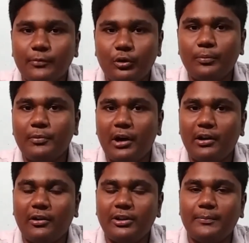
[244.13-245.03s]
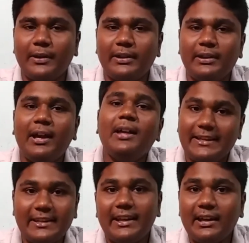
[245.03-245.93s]
குரூப்காரங்க வந்து பார்த்தீங்கன்னா
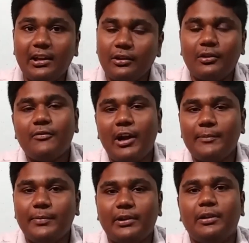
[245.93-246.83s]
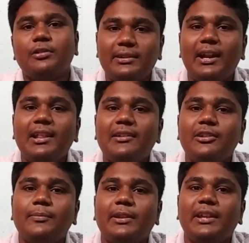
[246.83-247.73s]
இறக்கிறதுக்கு வாய்ப்பு இருக்குது அதனால தான்
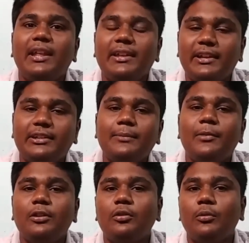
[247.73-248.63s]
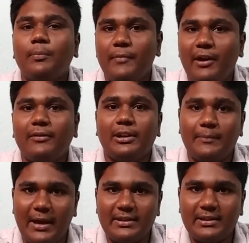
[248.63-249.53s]
வந்து பார்த்தீங்கன்னா எட்டு பிளட் குரூப்புமே அவருக்கு
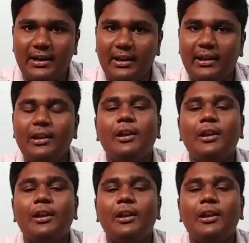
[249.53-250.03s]
மேட்ச் ஆகலை